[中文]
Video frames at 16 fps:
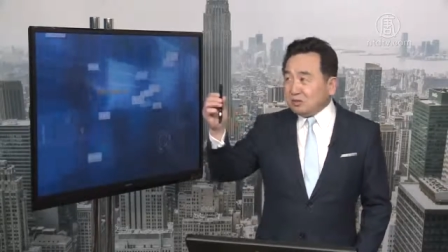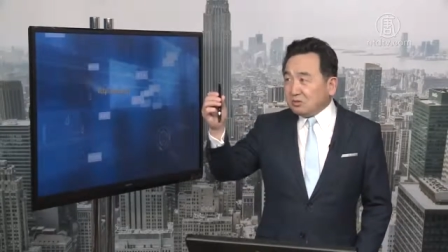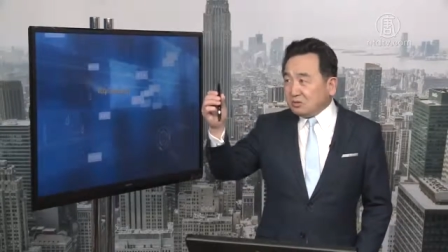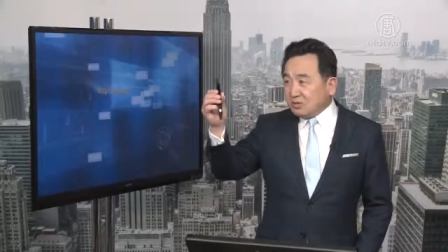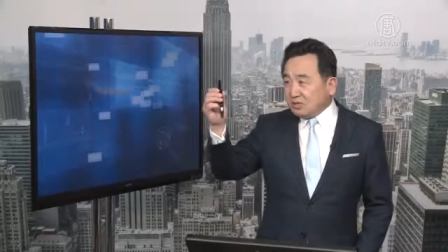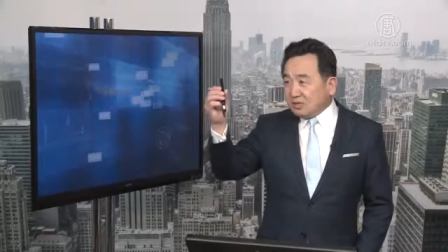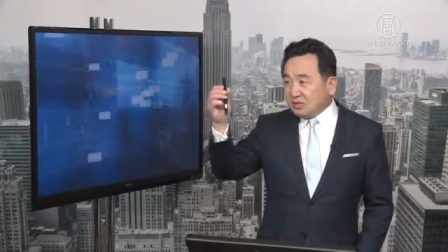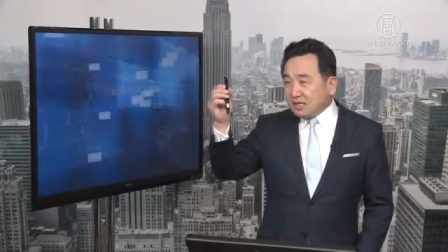就
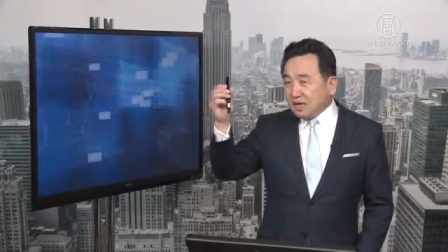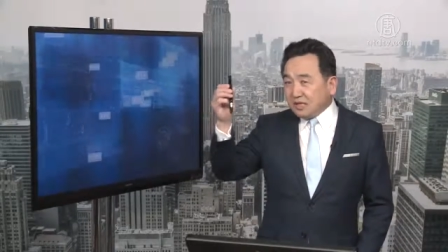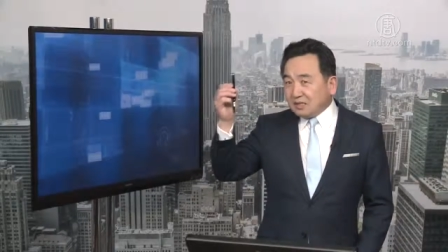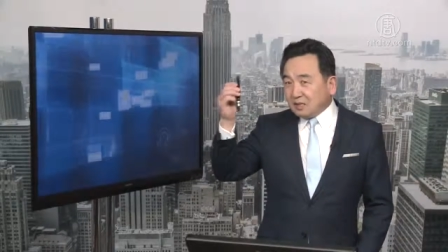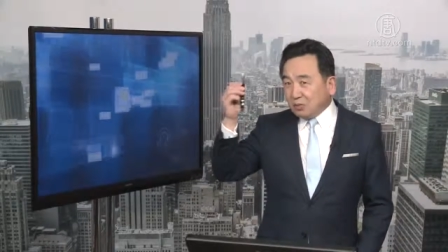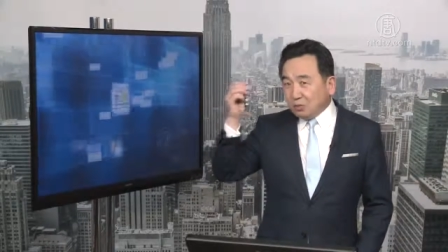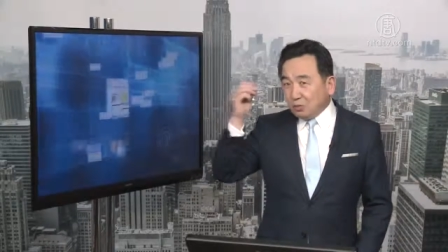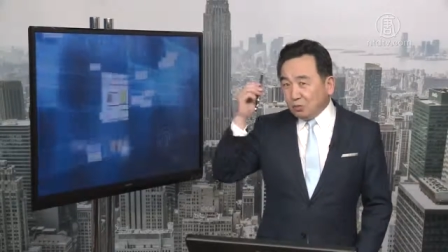是他
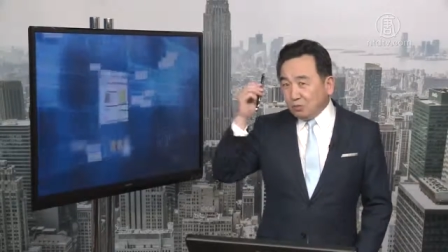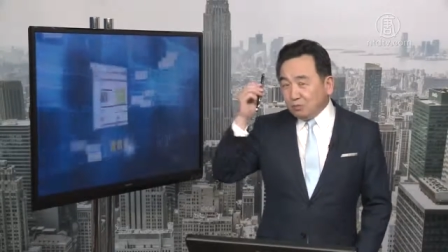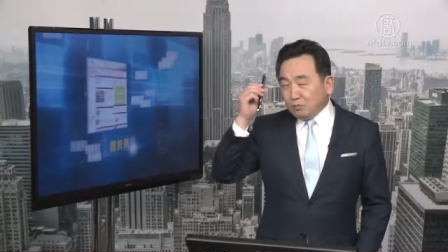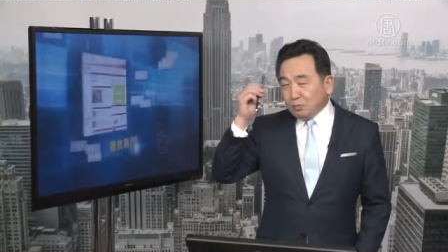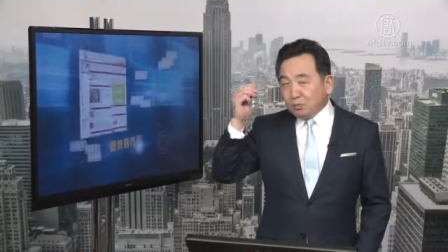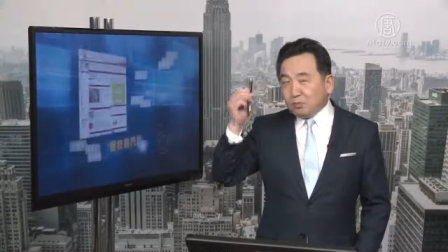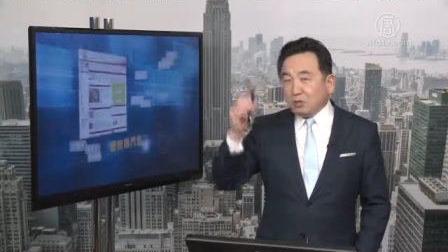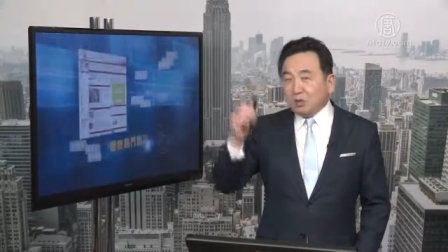的
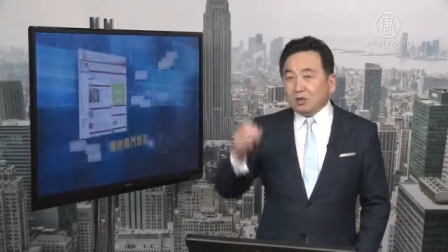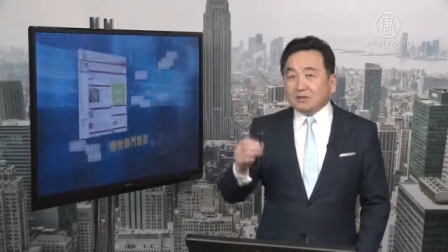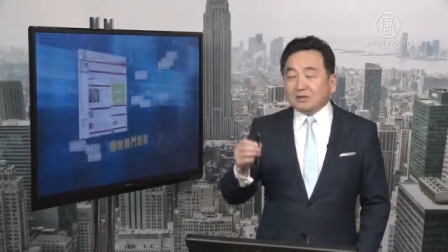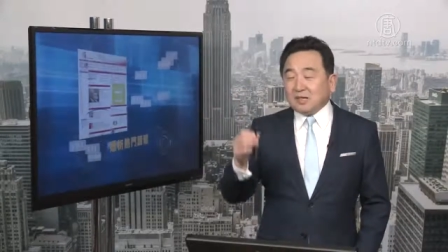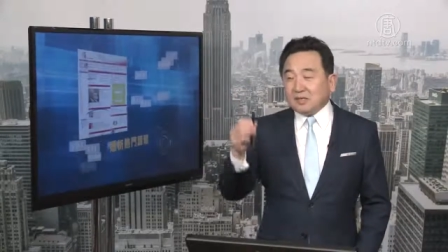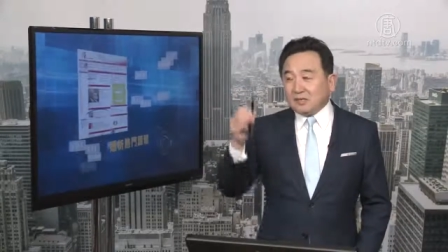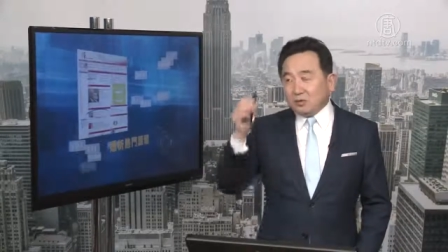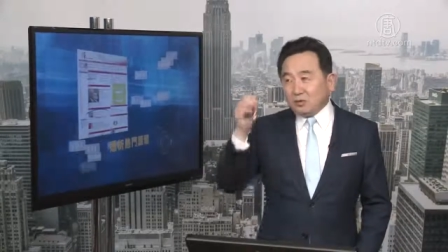魂魄，
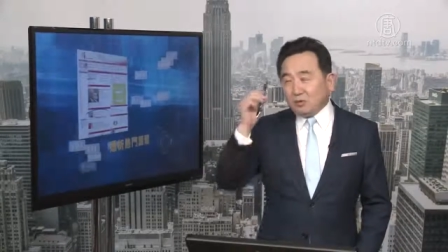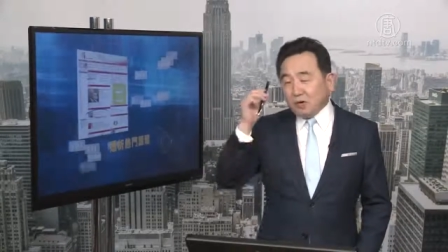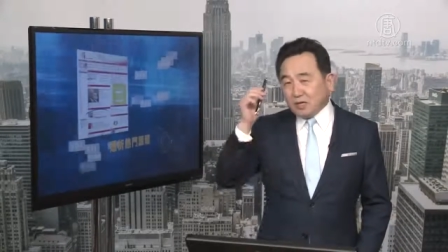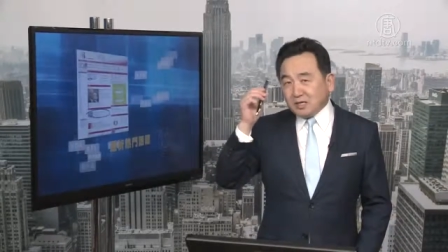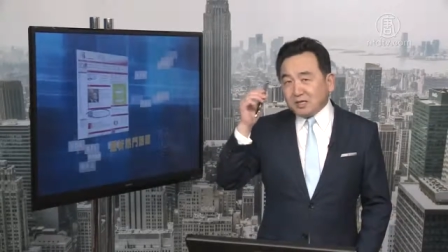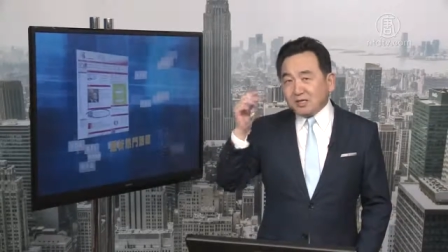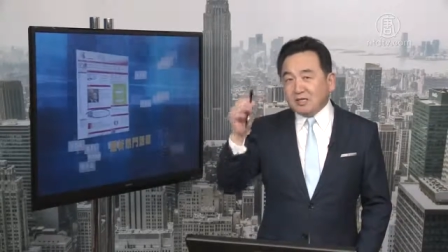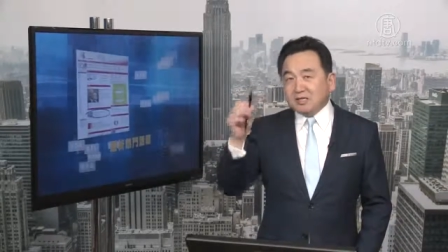他的
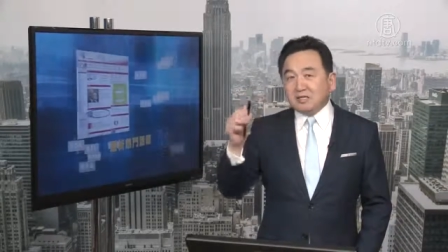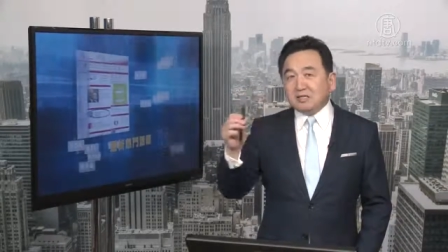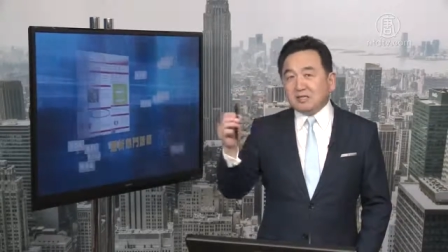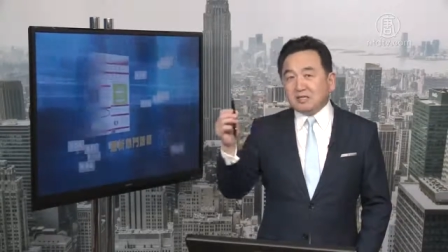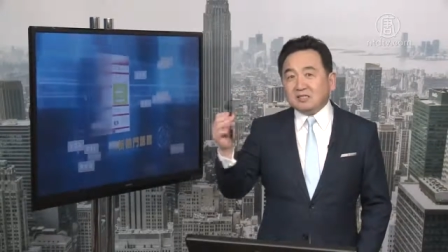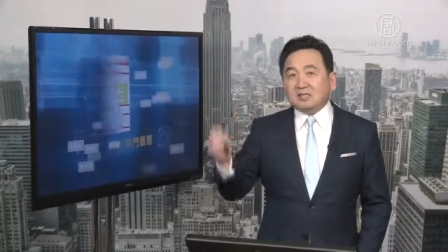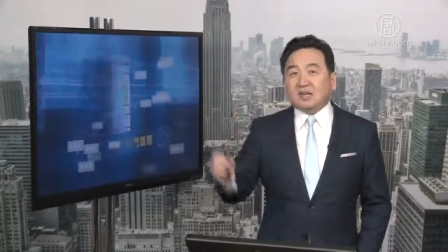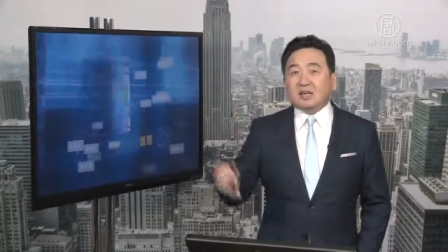元神
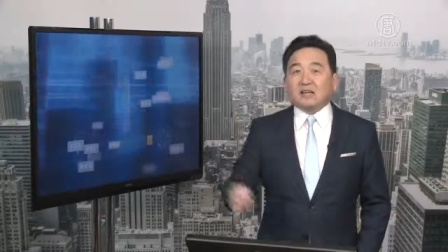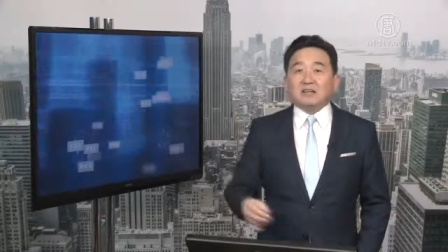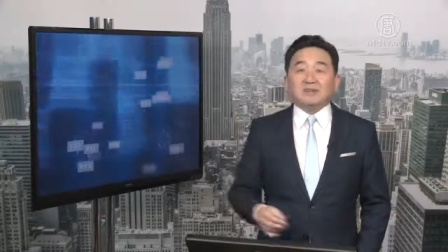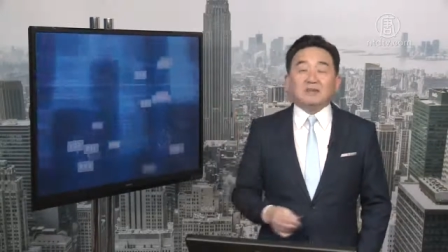是那个